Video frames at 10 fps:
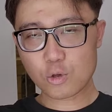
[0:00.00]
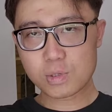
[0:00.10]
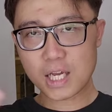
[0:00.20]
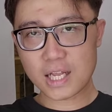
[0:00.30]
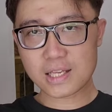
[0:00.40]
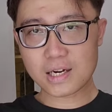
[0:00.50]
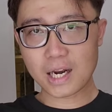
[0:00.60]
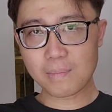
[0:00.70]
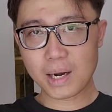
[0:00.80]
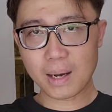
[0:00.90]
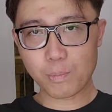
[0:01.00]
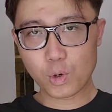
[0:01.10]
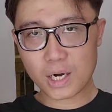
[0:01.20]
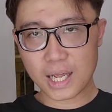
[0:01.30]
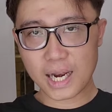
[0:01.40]
bisa datang dari
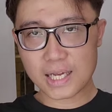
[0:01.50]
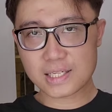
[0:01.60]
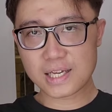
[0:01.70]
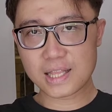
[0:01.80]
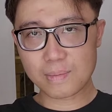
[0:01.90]
manapun, relasi,